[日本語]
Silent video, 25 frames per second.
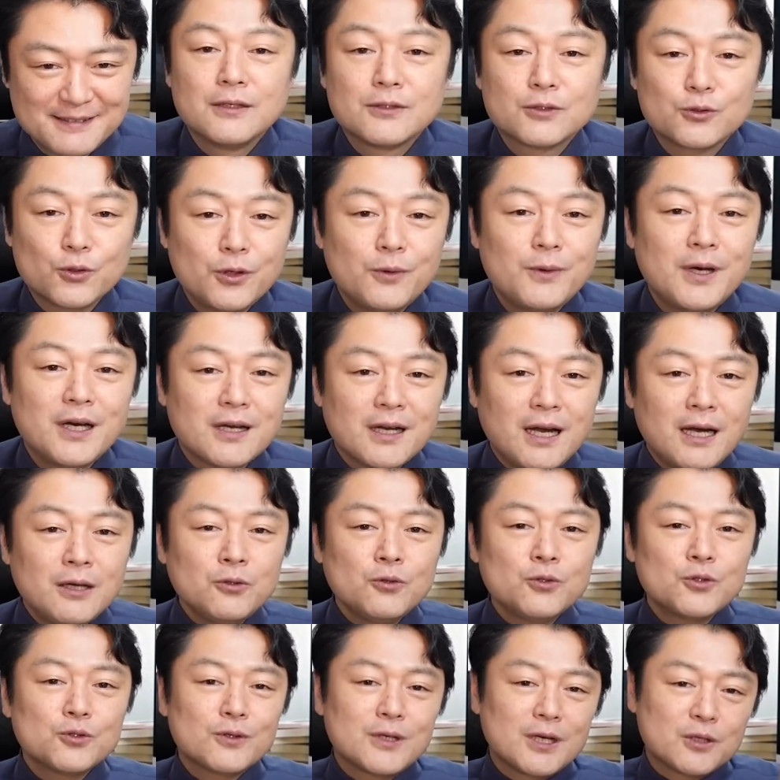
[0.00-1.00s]
それは彼
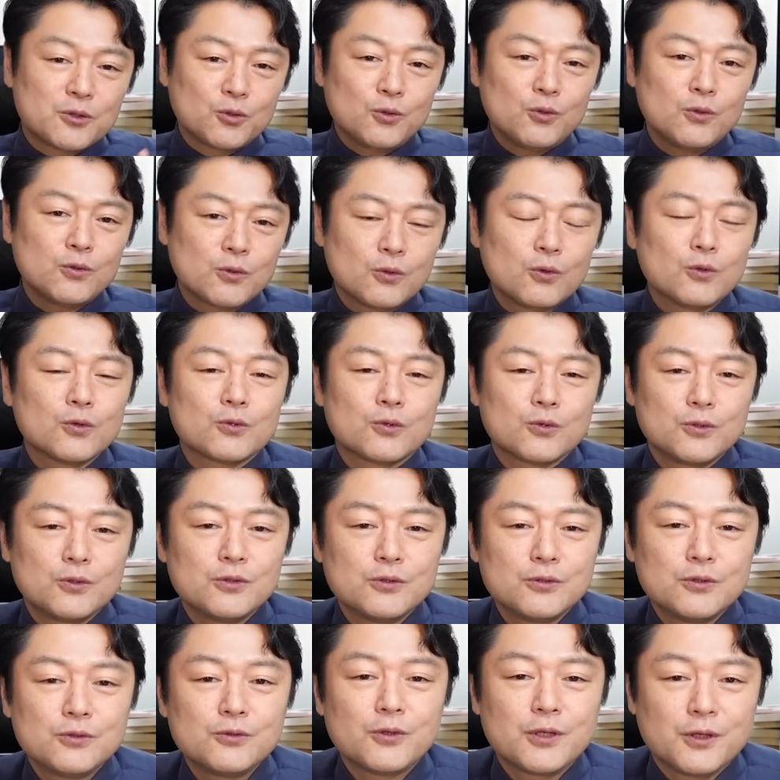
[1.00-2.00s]
女がどうこうと
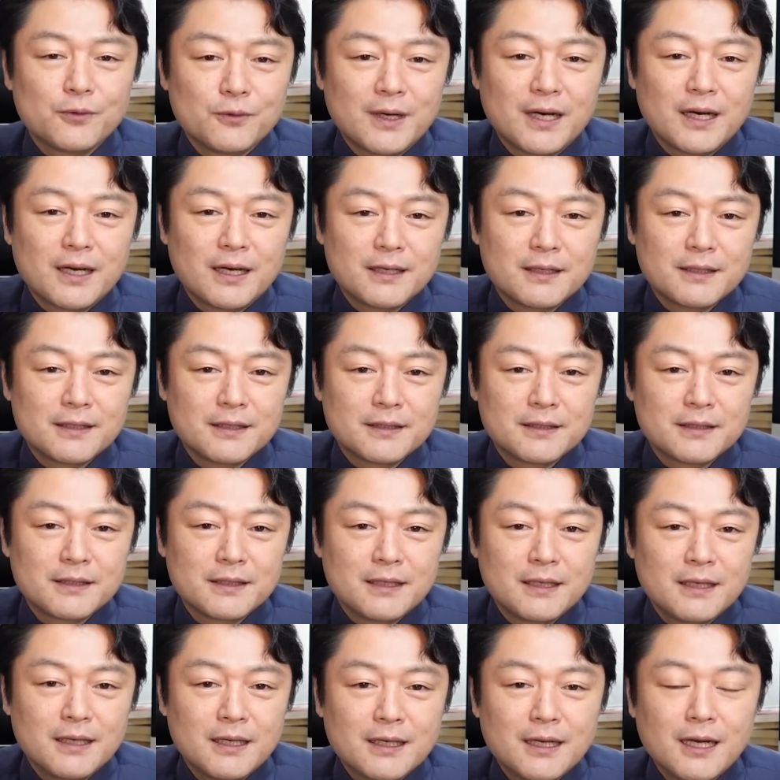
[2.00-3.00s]
いうよりは、
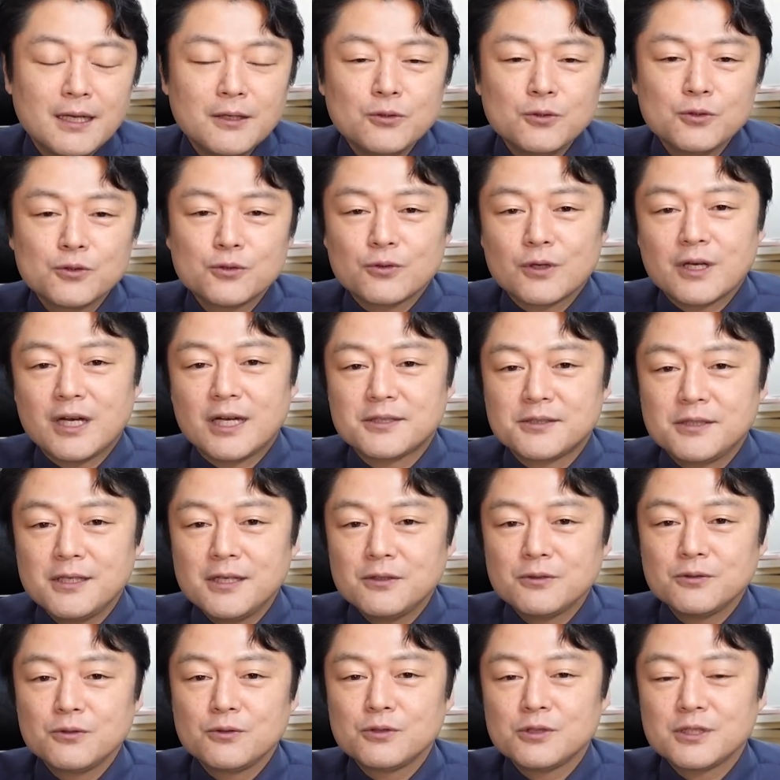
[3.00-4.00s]
彼女の活
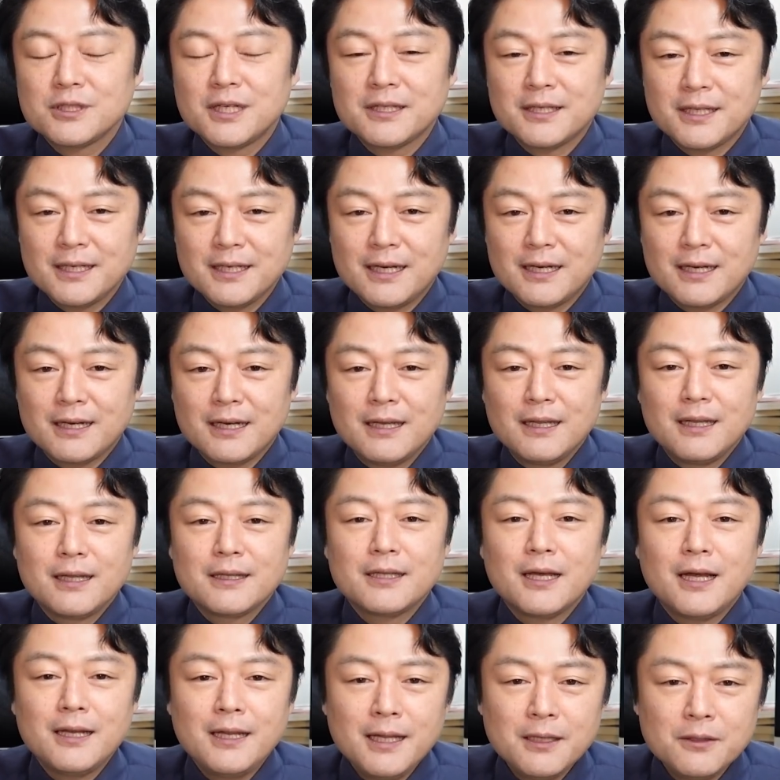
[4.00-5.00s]
躍の仕方が
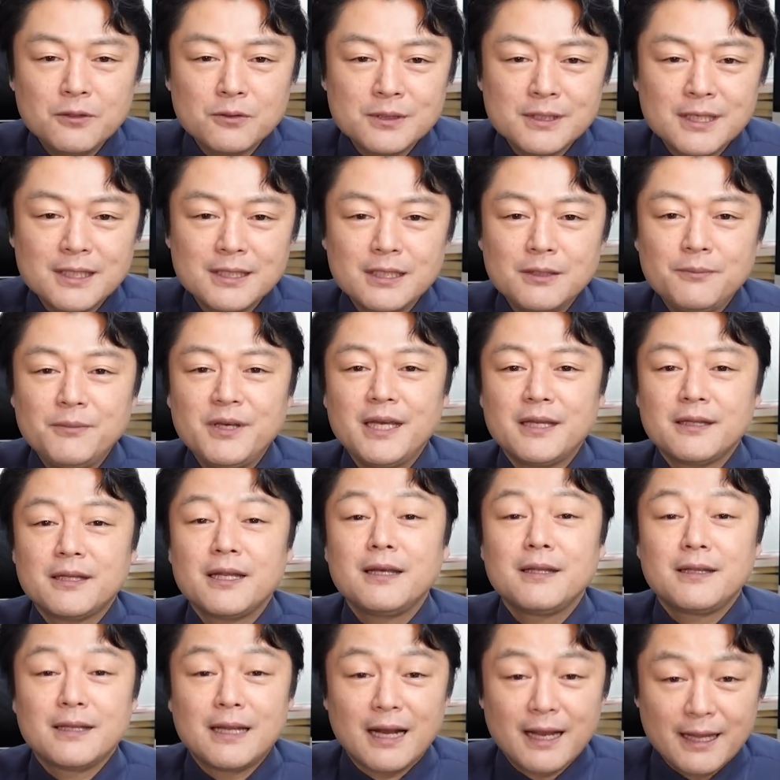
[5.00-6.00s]
タレントさんに見え
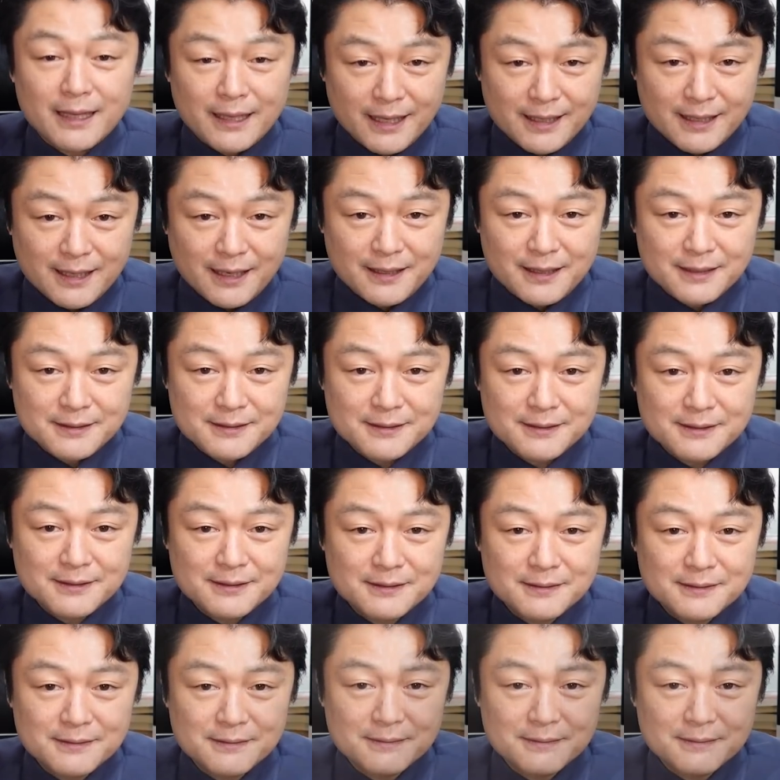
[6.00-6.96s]
てならないからです。